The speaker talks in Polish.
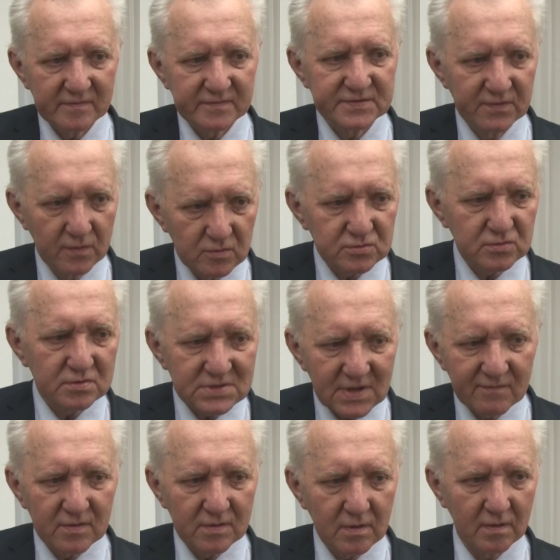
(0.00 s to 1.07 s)
w związku
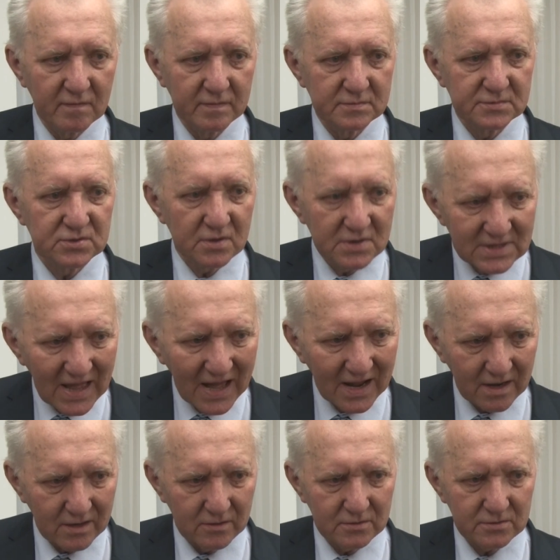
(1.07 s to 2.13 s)
zawodowym
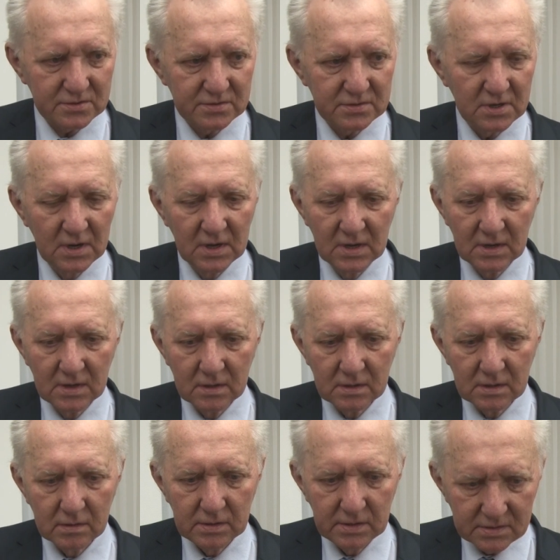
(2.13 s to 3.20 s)
Solidarność
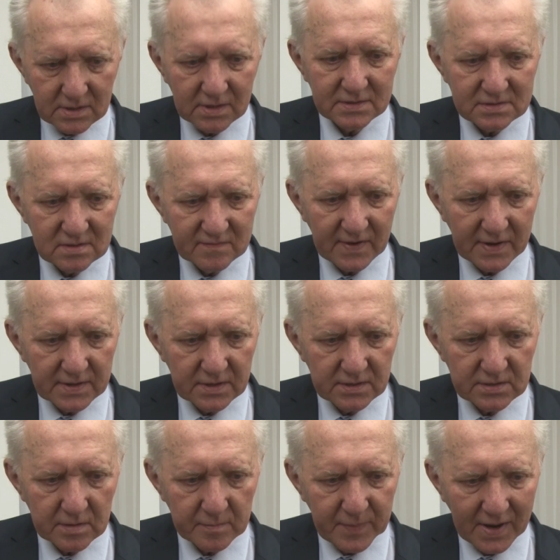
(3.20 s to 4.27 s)
interesowali
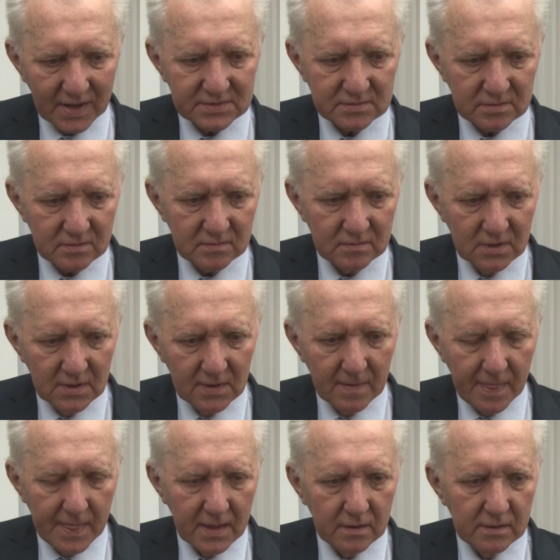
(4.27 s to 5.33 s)
się pracą
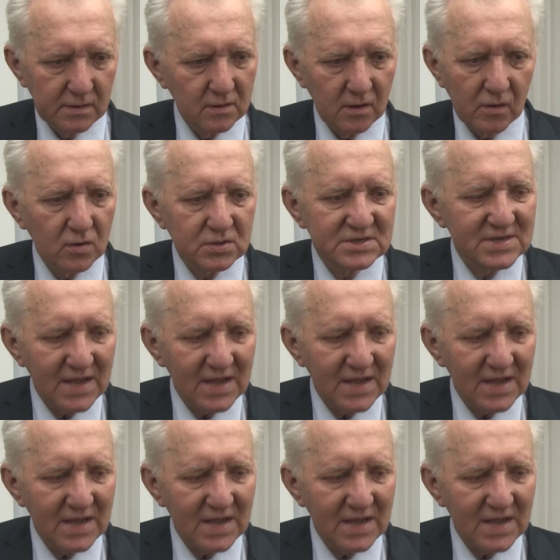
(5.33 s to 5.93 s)
od